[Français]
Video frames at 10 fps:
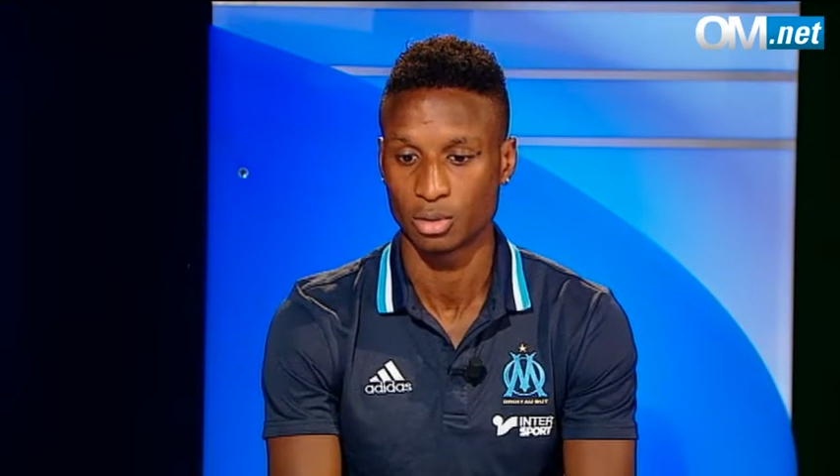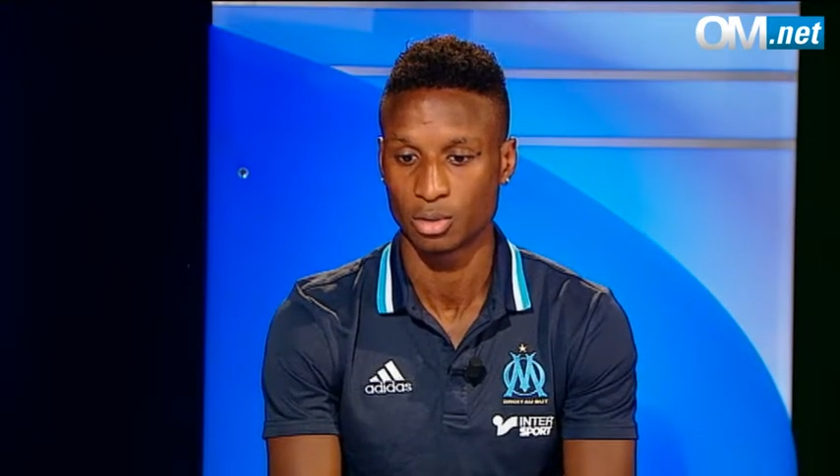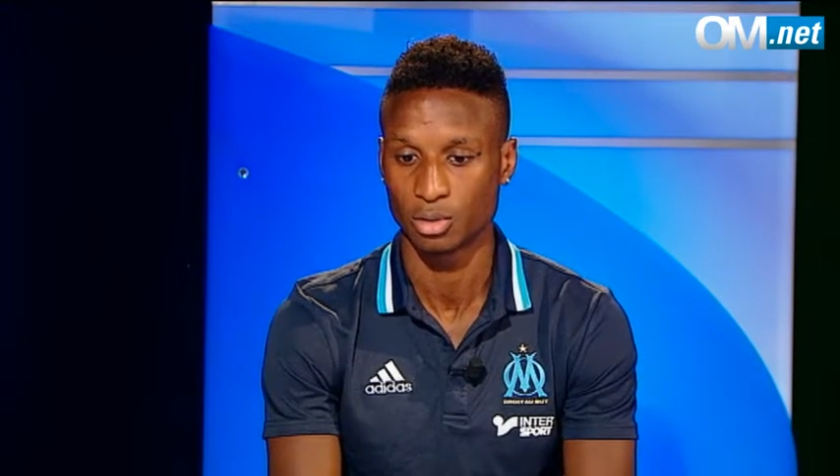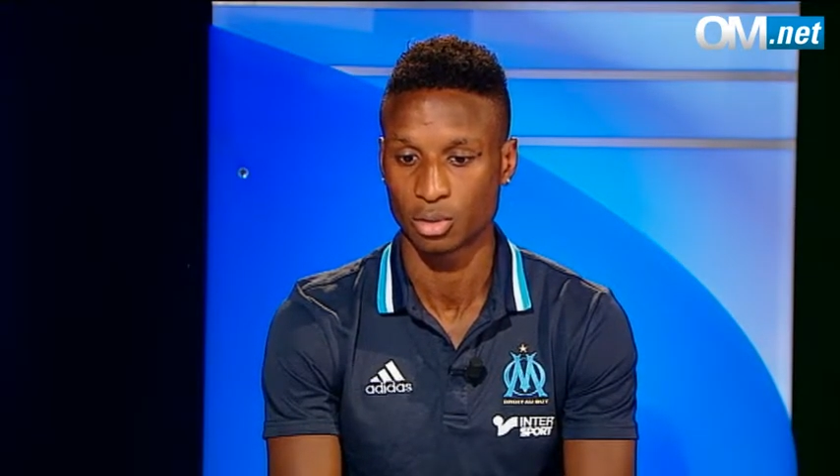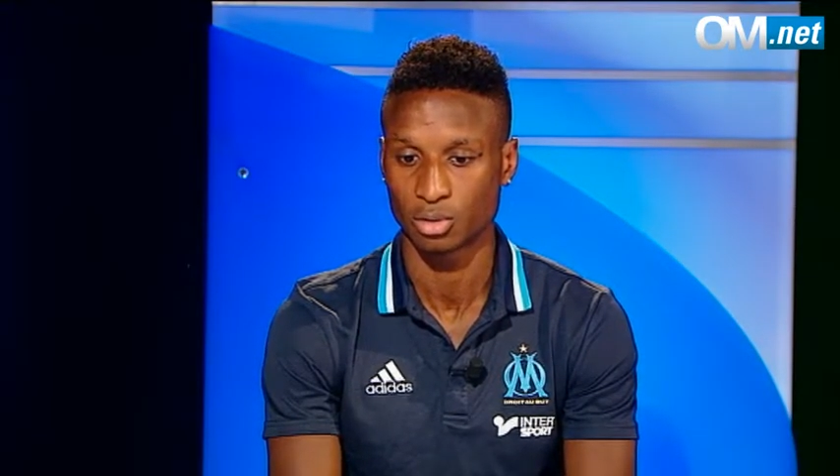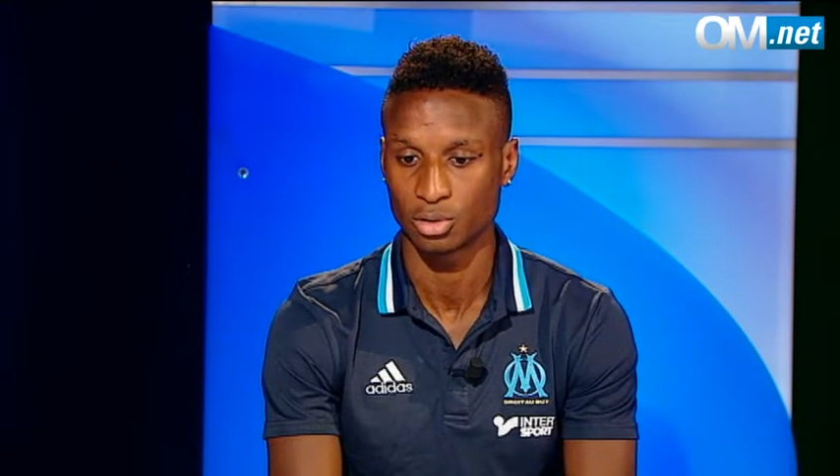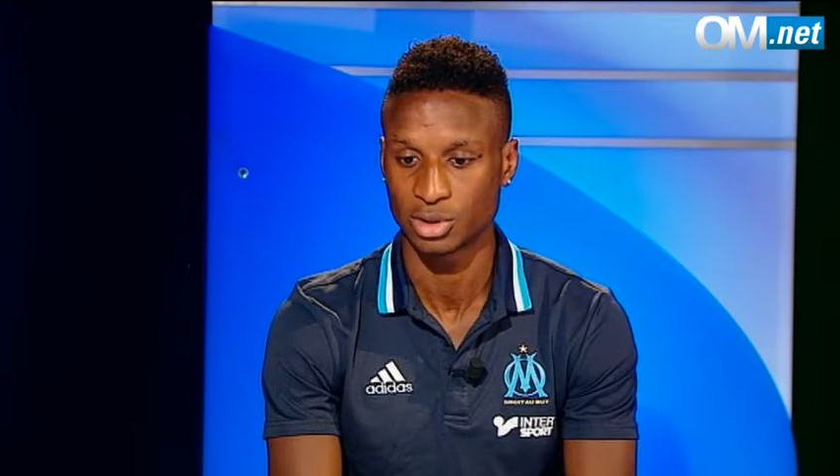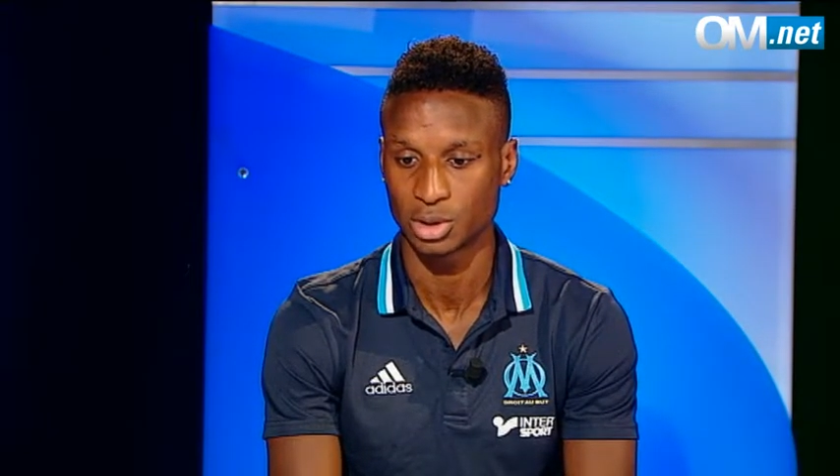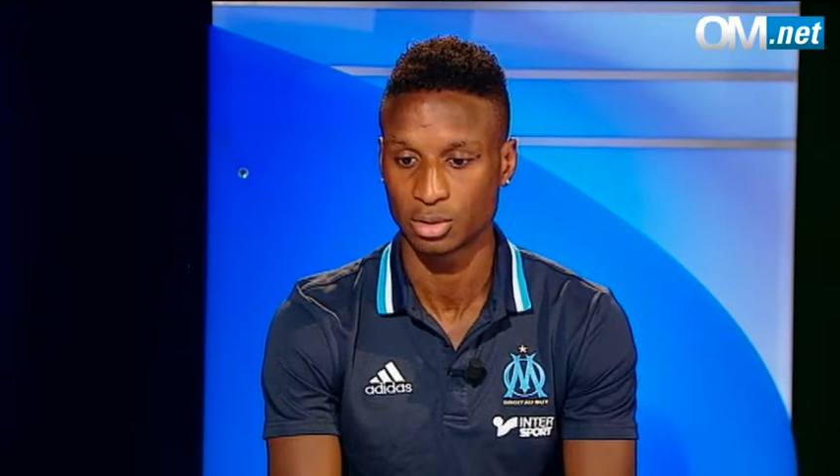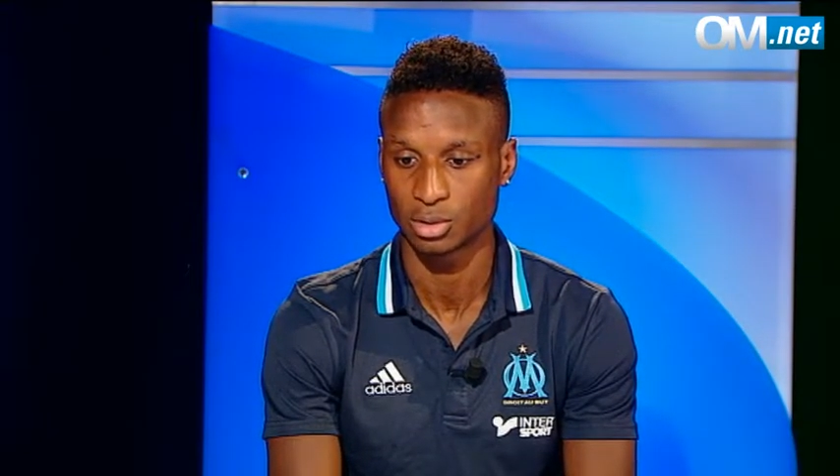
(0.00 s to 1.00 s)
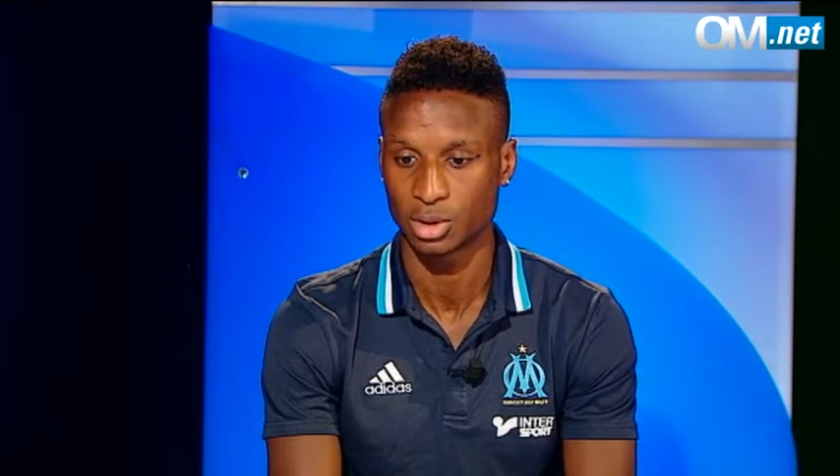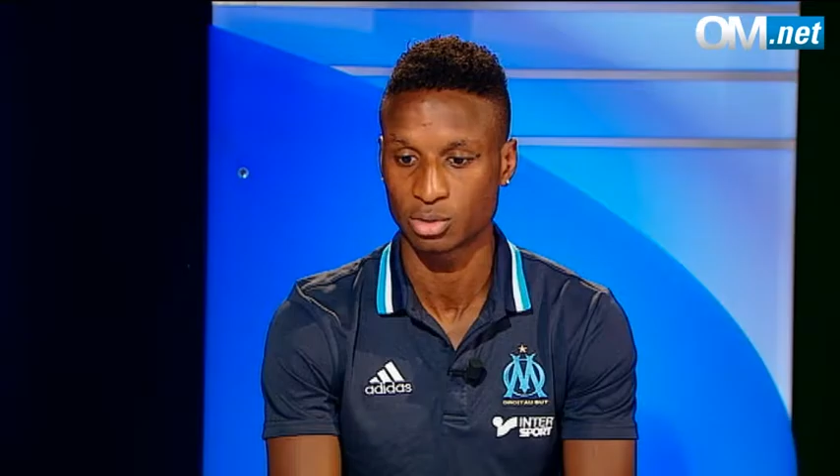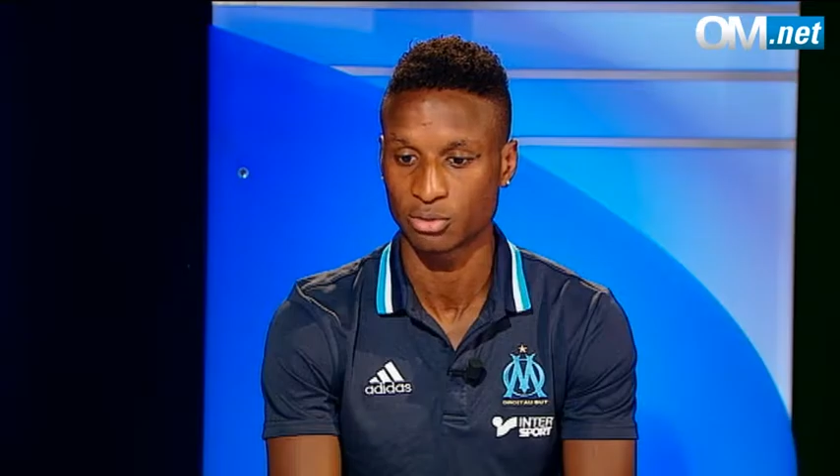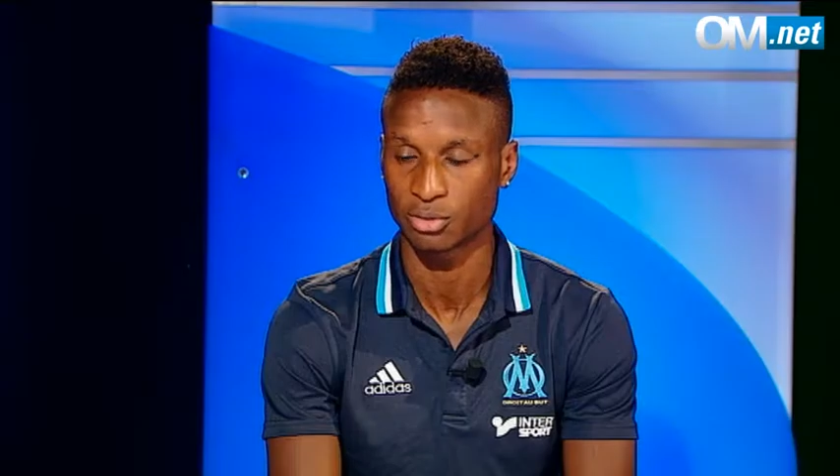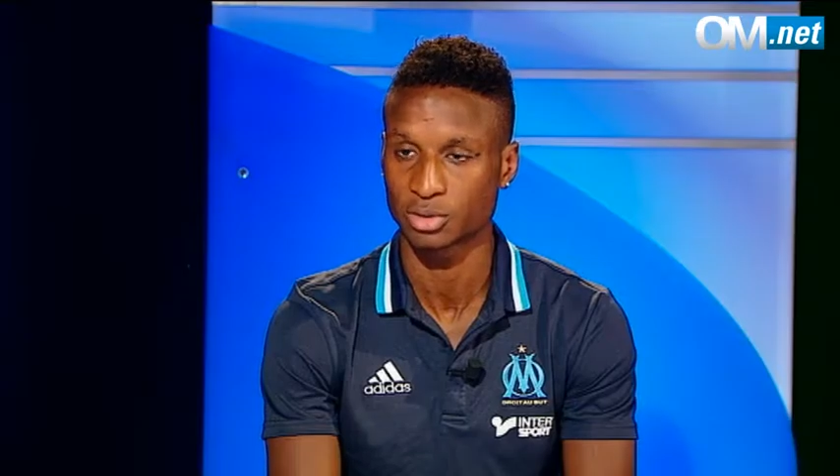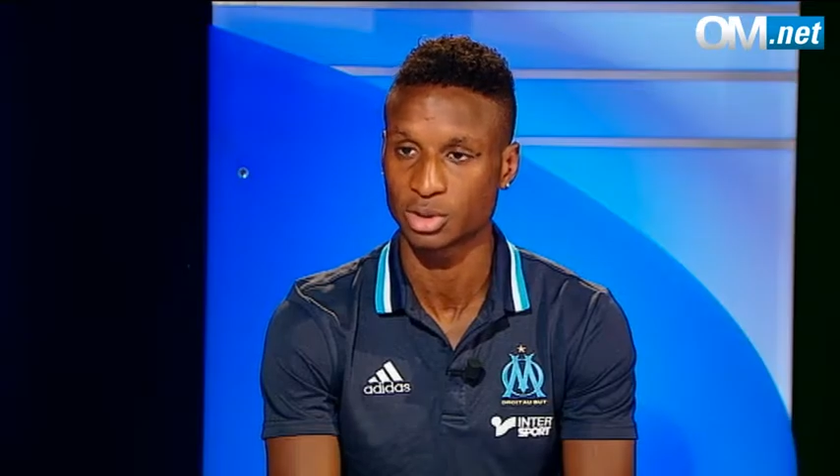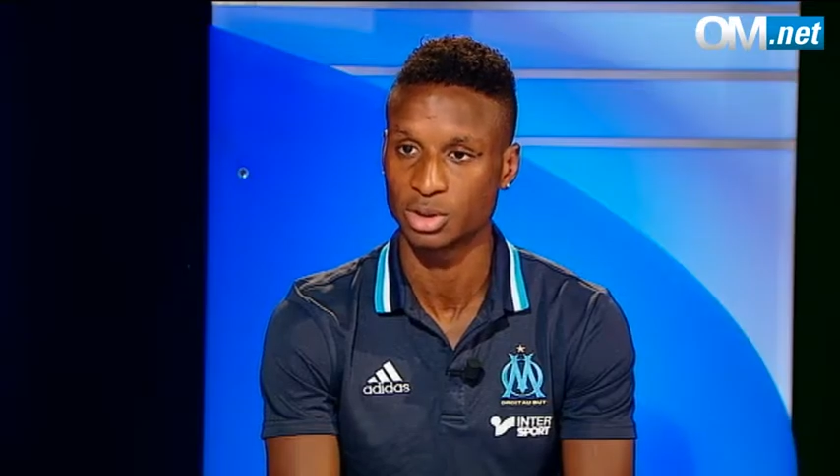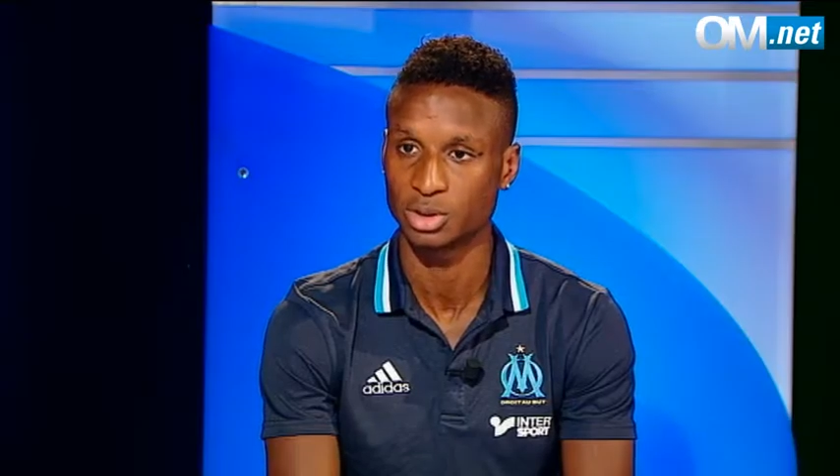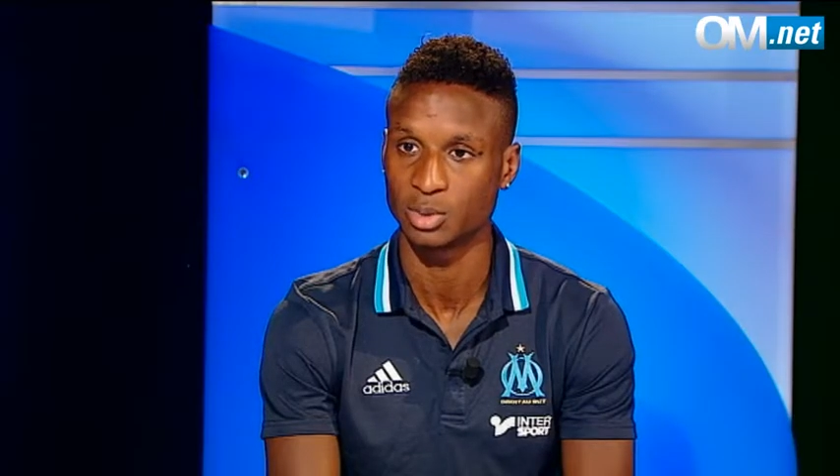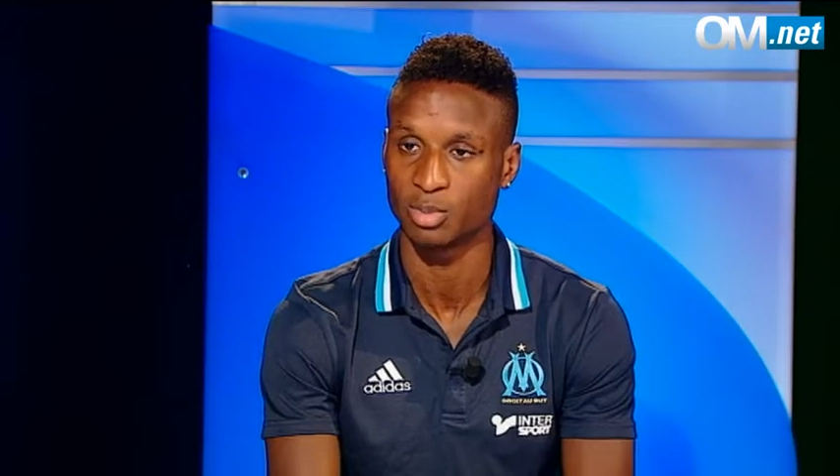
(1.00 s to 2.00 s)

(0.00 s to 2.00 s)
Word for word: lui redonner cette, confiance qu'il